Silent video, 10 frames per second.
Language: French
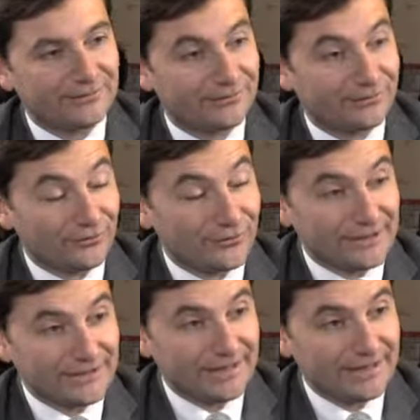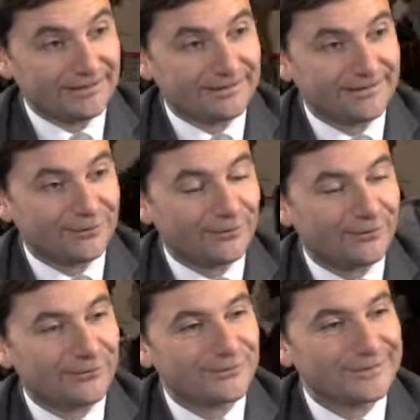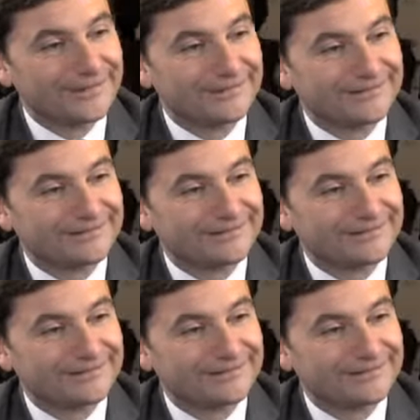ce logiciel, qu'est-ce que je fais ensuite hein